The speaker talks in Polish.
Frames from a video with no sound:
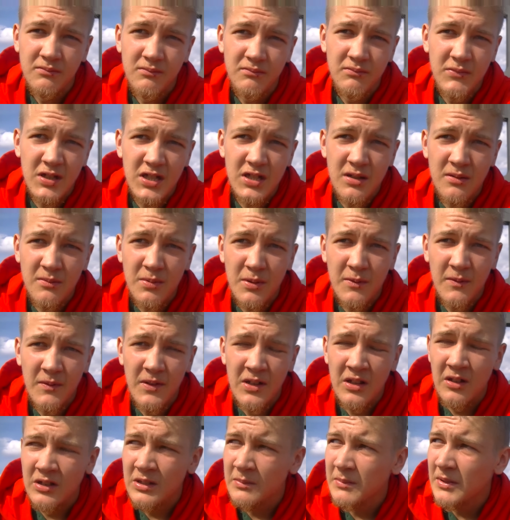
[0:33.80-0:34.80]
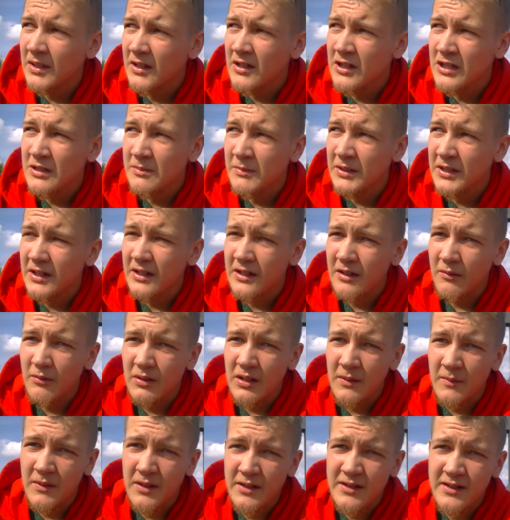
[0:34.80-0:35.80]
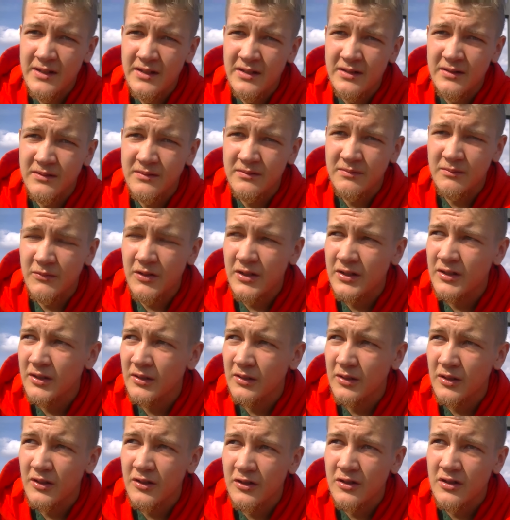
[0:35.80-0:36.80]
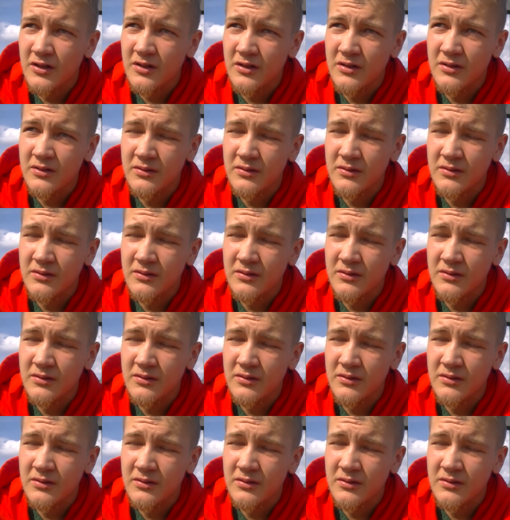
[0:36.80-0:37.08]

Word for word: Będziemy próbowali o tym nagręcić materiał dla Was, bo jest to dość